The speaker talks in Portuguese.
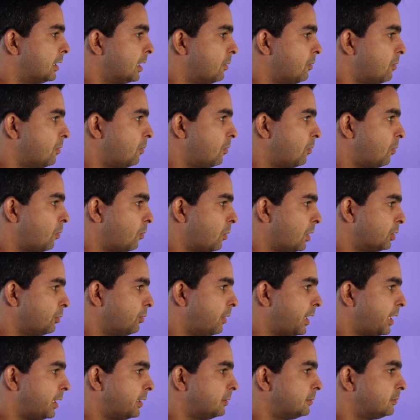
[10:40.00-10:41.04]
Então,
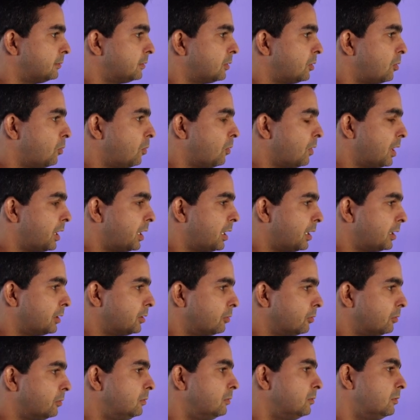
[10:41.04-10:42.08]
quando é?
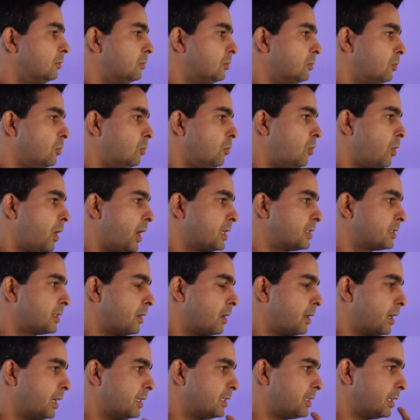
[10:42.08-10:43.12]
Quando o
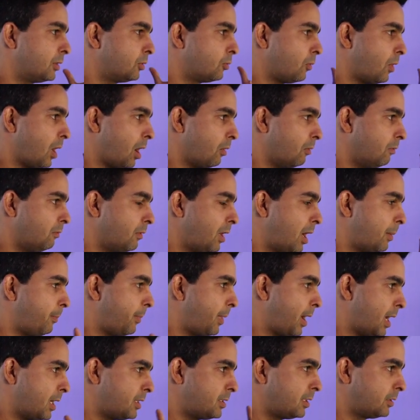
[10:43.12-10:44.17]
restaurante atual, a
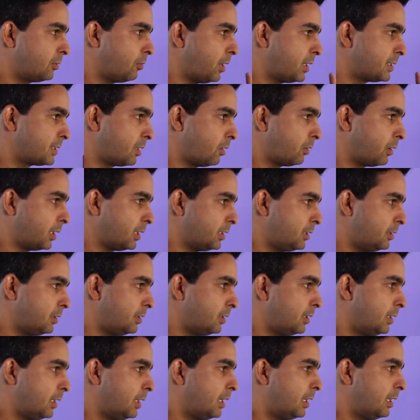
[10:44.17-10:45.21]
página do restaurante,
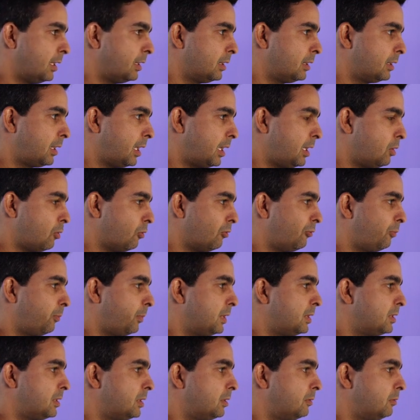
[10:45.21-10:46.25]
tem novo
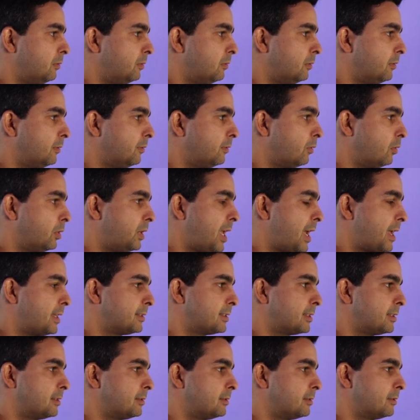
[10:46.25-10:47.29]
pedido, foi
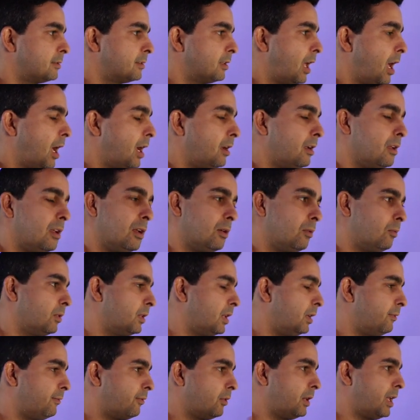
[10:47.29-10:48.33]
yes. Tá?
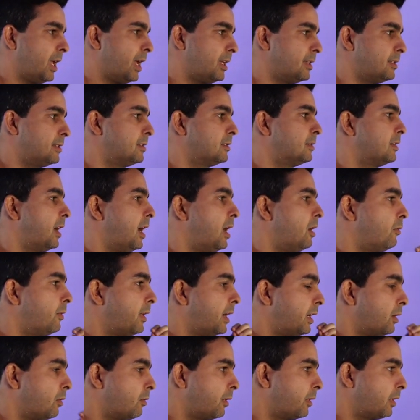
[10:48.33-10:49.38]
Quando ele foi yes, aí o que
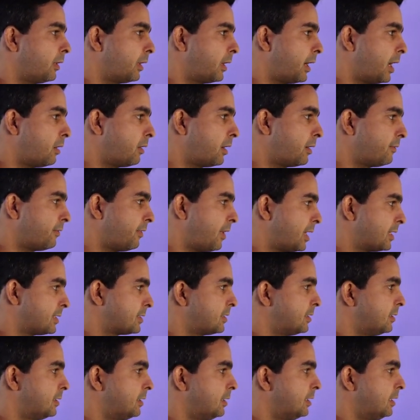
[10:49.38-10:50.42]
é que eu quero que
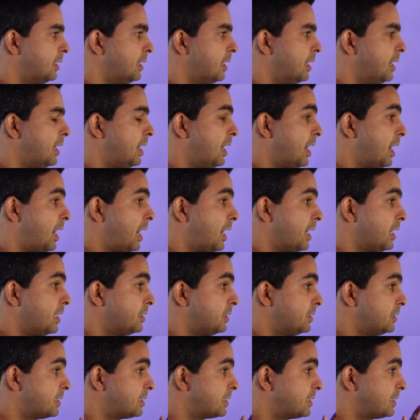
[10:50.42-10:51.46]
faça? Aí a
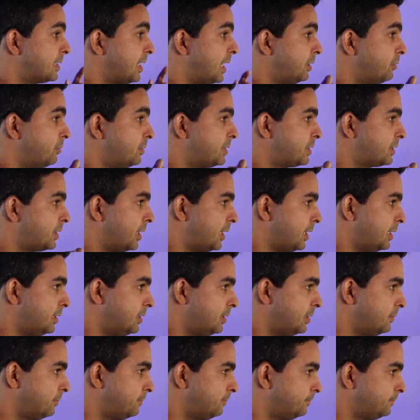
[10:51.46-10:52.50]
gente seta o
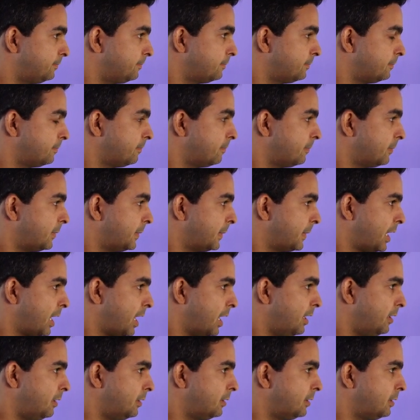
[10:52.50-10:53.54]
state,
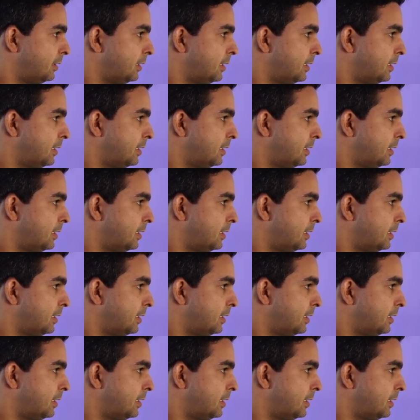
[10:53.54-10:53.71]
tá?